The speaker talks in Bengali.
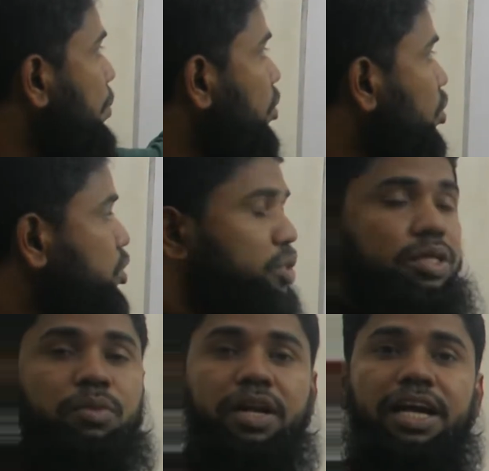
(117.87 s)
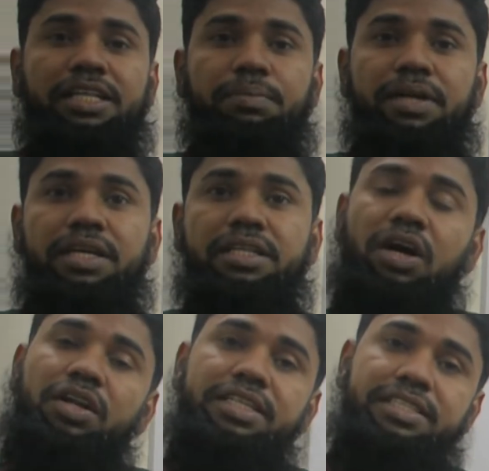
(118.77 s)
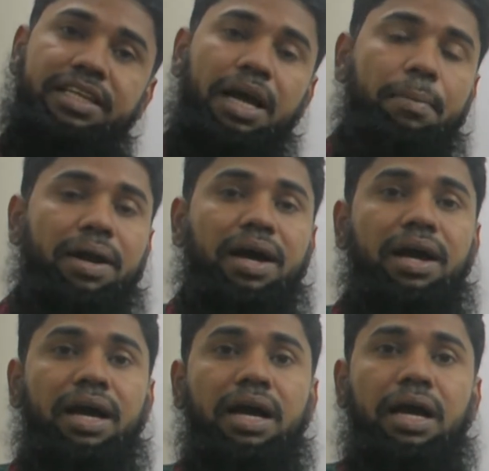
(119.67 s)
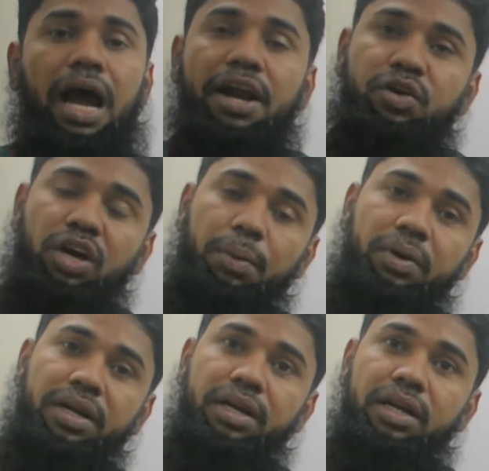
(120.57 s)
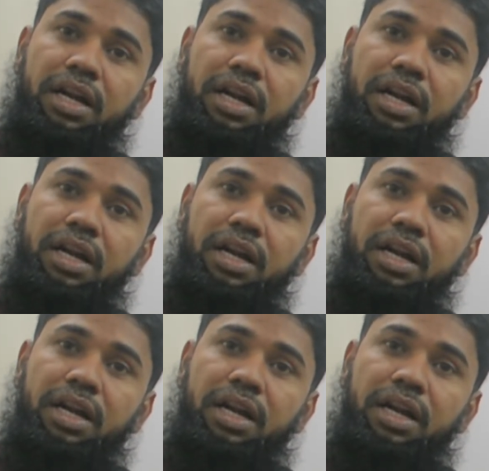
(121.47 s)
নামগুলো যদি মনে রাখতে পারি তাহলে ইজিলি আমরা হাইড্রোকার্বনের